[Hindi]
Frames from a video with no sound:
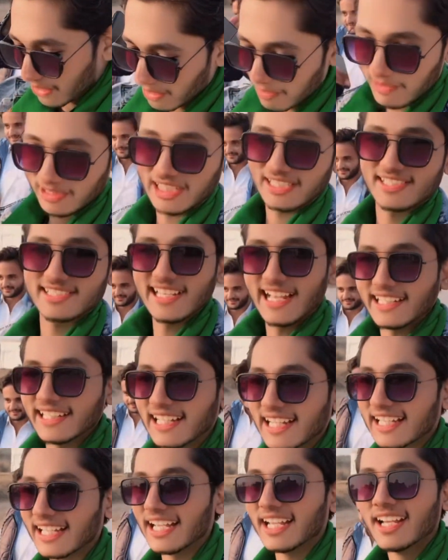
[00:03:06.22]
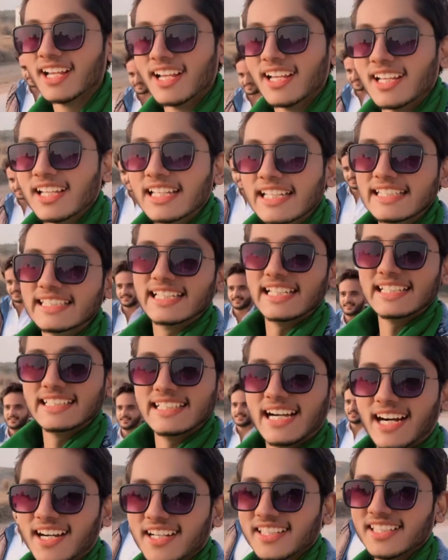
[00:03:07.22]
कोई मज़ा शजा आने लगा ये
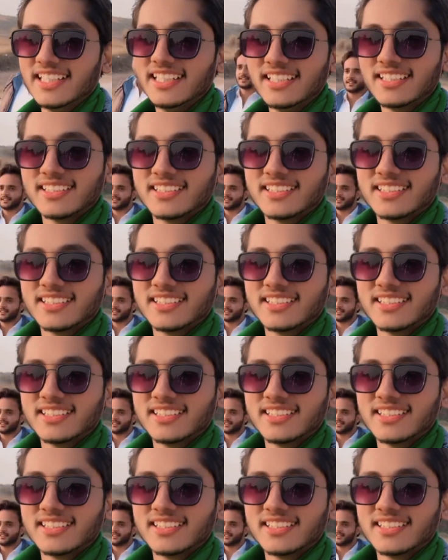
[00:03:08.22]
यहाँ की